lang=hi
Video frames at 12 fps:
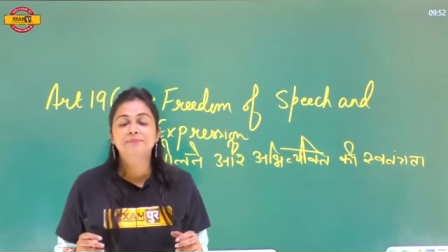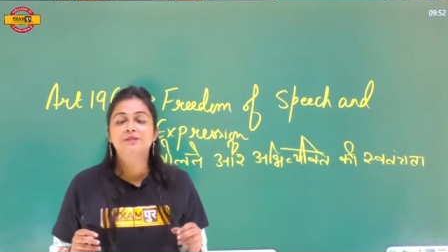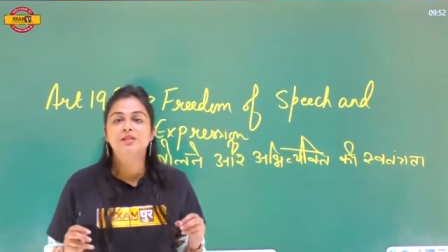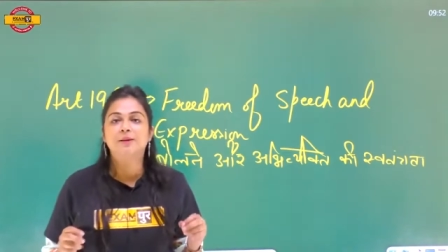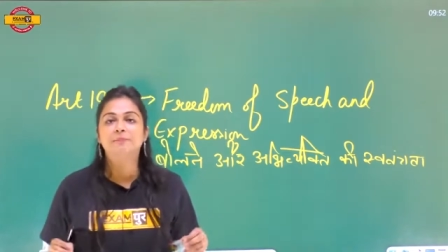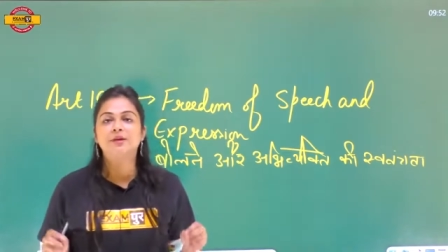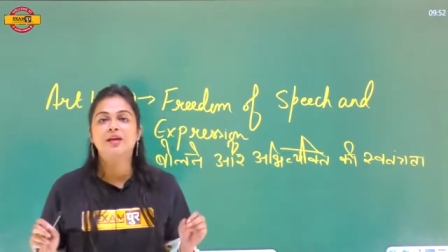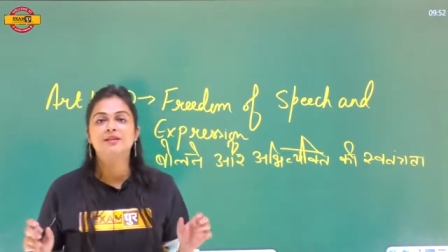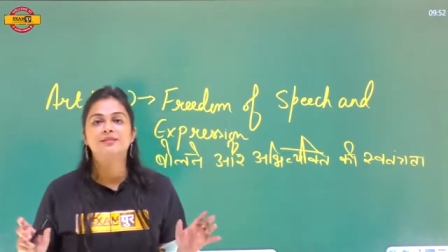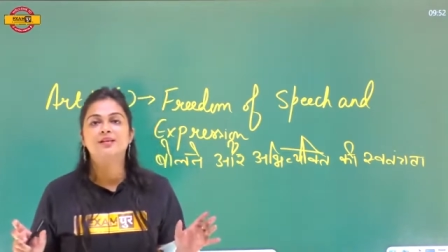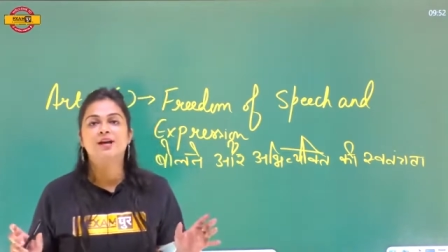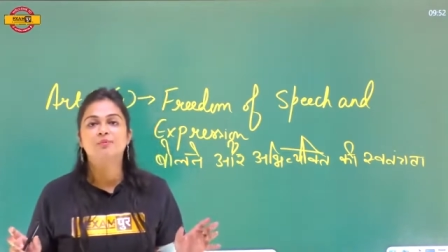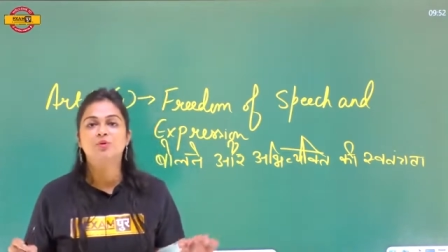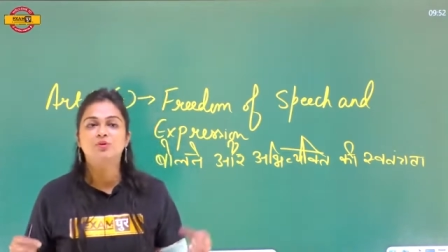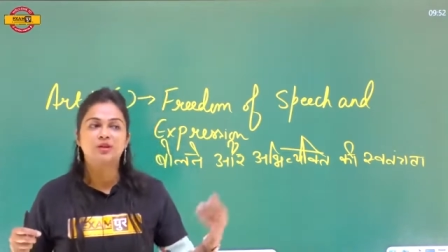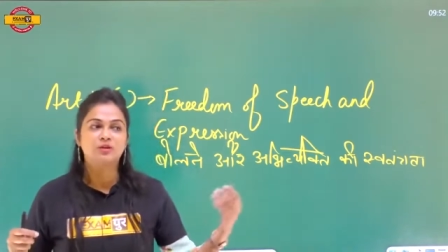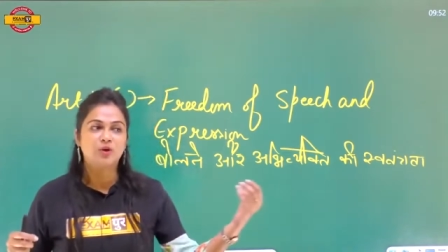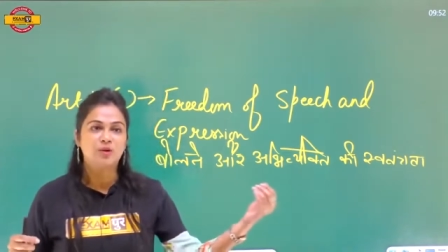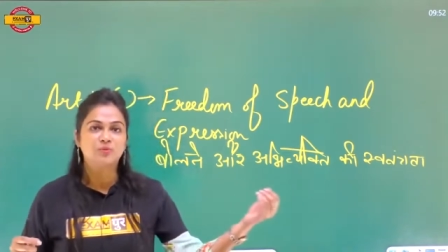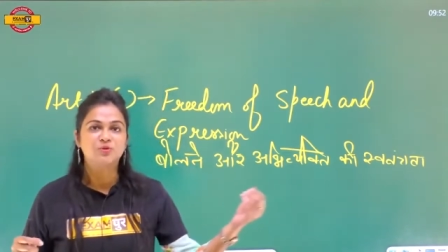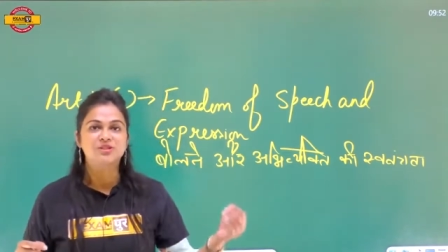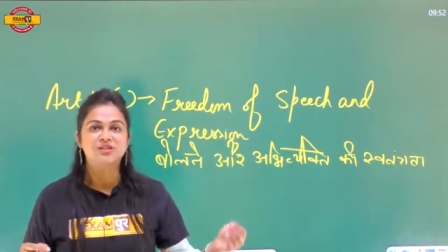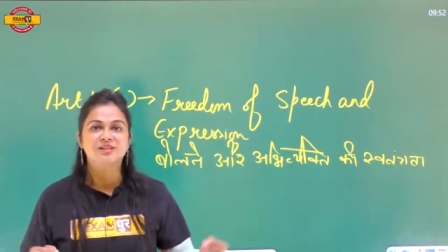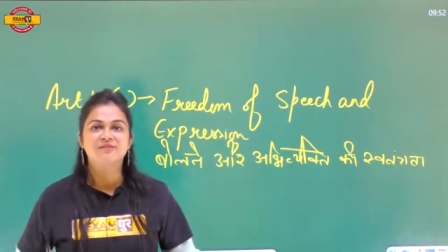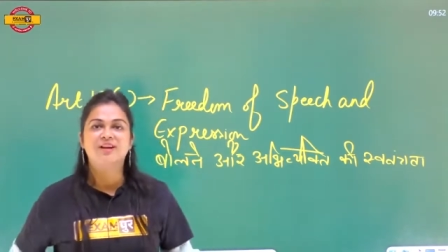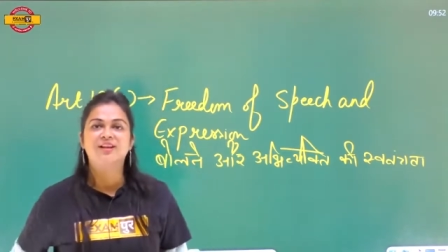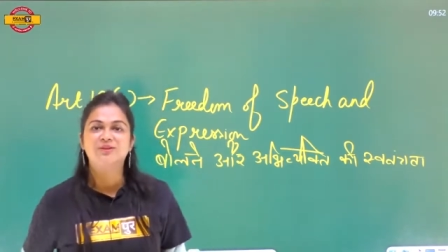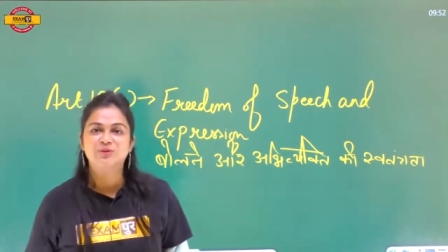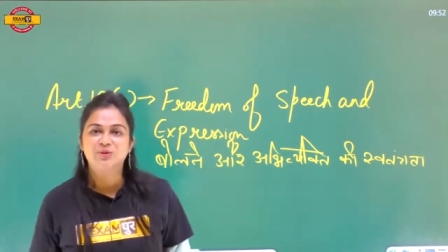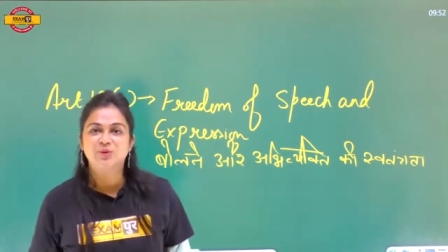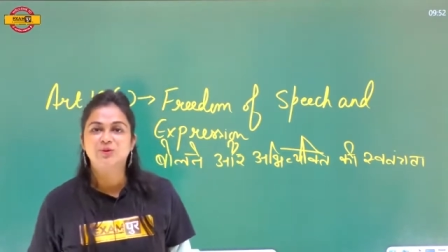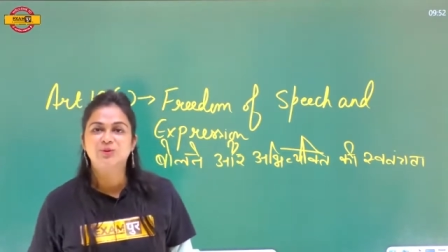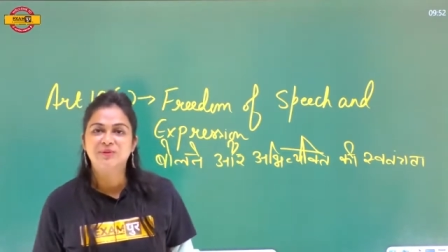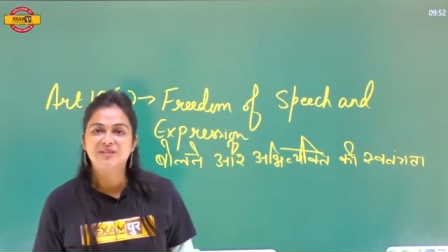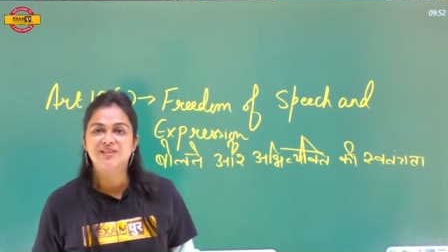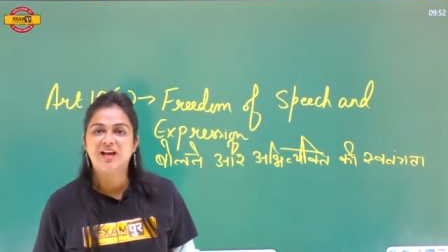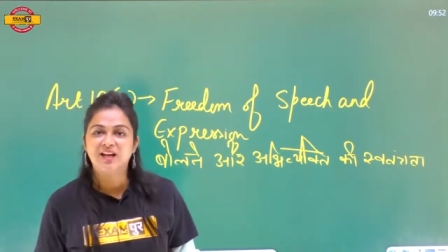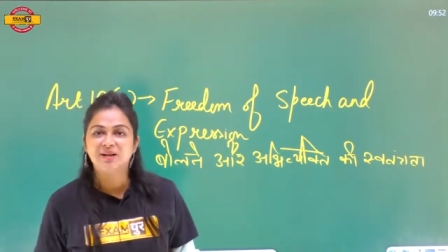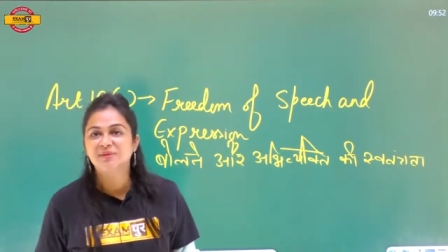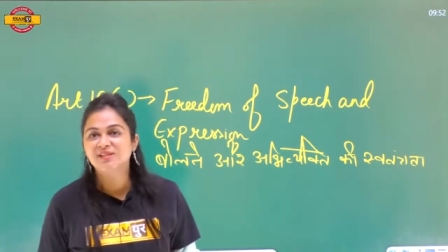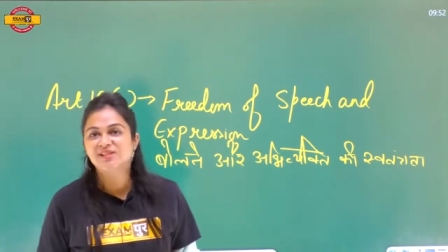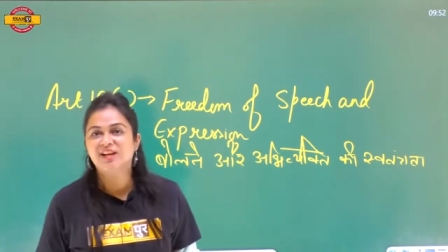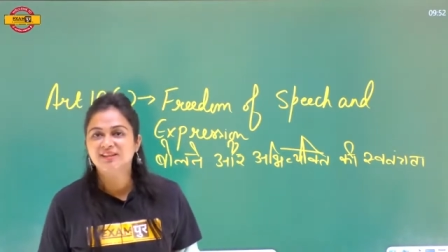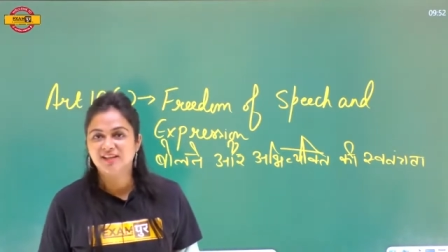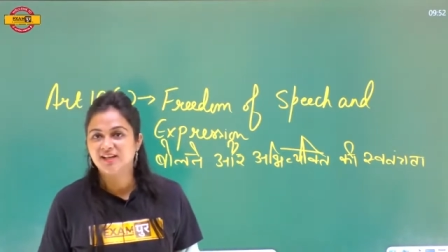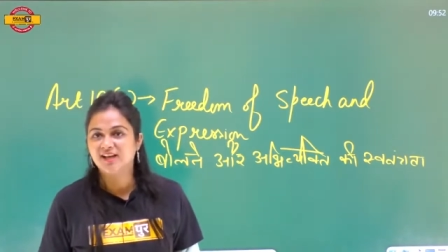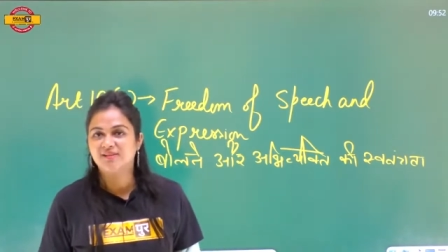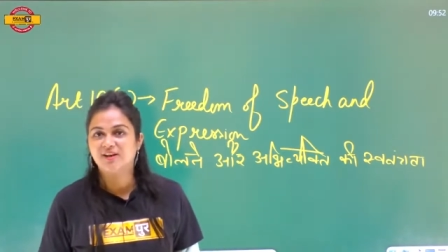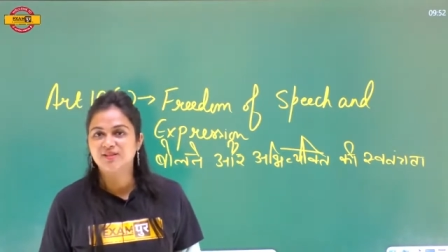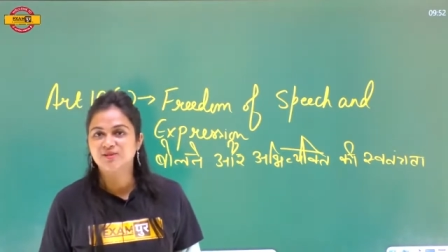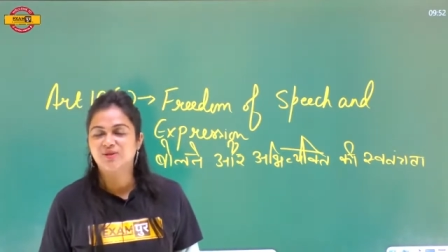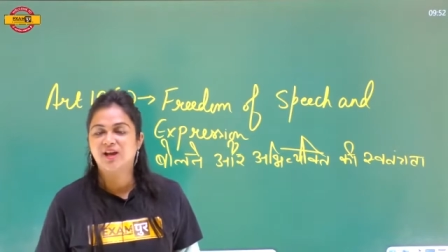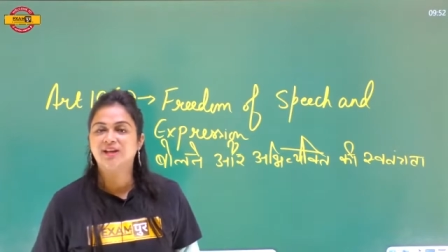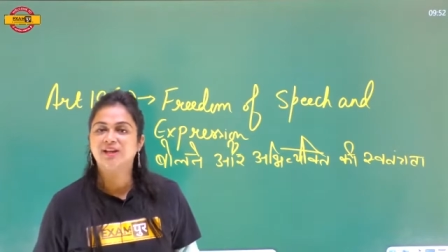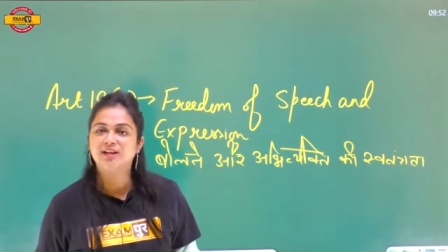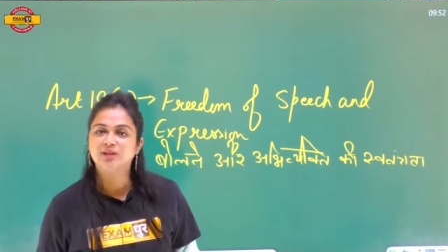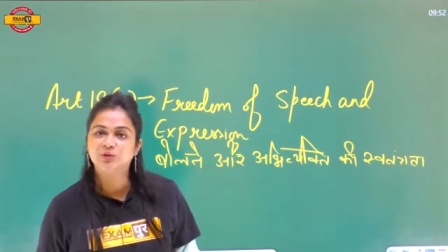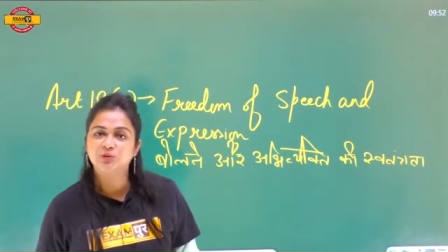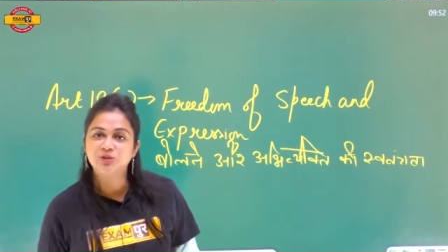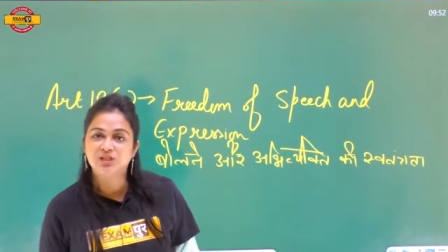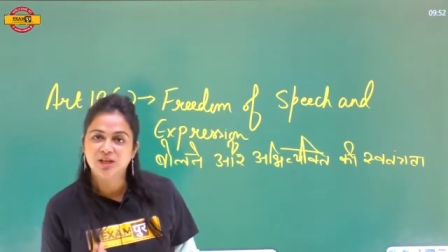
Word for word: अब जब भी ऐसी खबर होती है तो अपोजिशन वाले तो को तो मसाला मिल जाता है ना आवाज़ उठाने के लिए तो